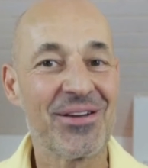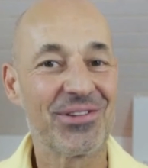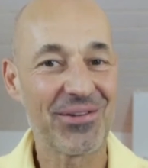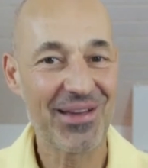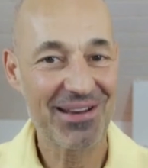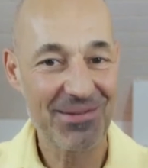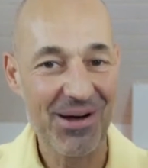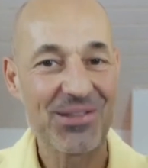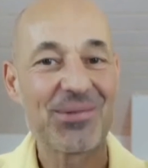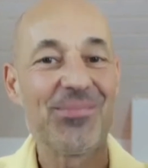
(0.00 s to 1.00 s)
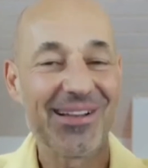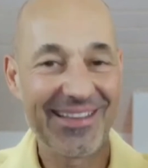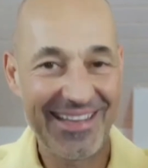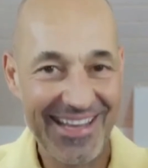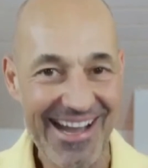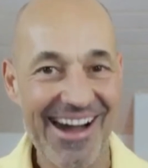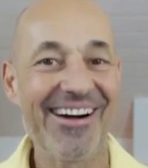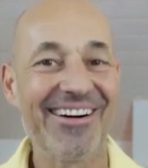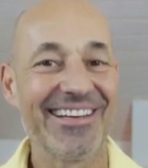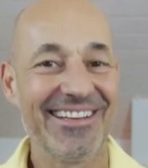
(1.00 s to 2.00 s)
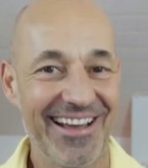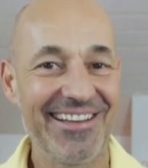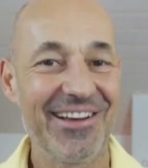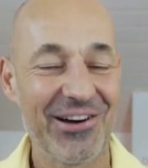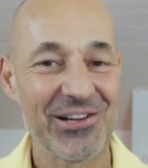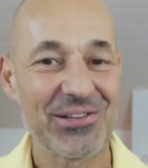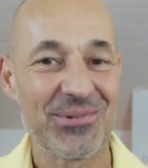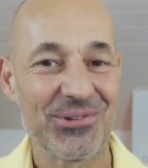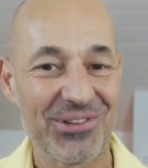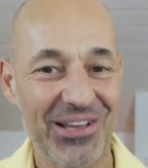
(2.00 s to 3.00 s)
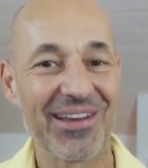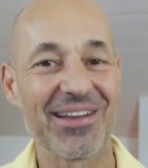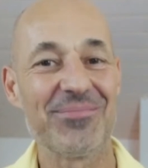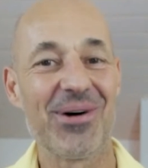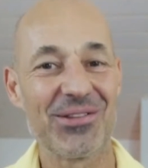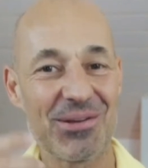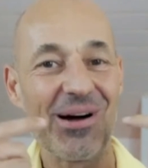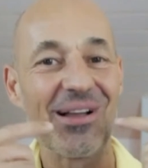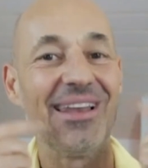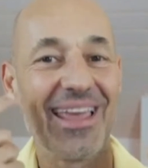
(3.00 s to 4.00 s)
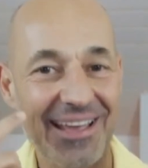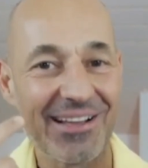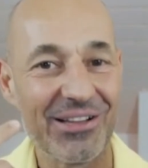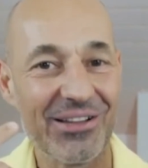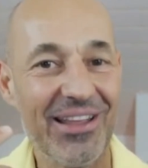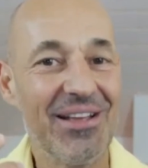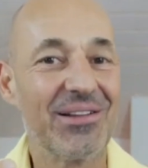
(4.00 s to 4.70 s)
und ich werde manchmal ja hineinatmen und ich werde manchmal lächeln,